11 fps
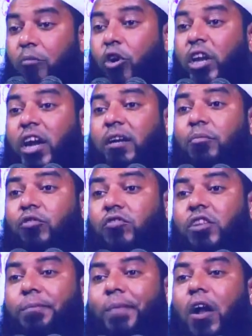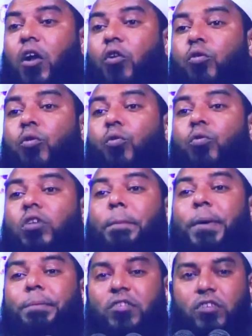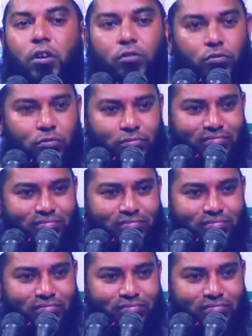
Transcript: মহিলাটা বুঝতে পারলো কুকুরটা পিপাসার্থ